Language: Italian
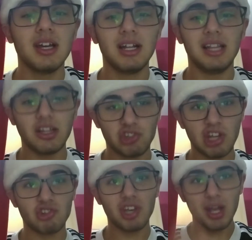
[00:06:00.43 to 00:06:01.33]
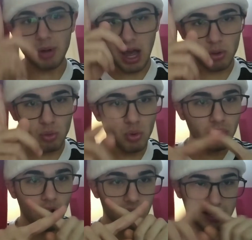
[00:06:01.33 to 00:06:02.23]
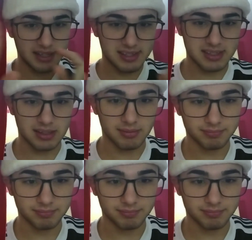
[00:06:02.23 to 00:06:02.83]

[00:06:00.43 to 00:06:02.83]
Lecce Genoa 1x.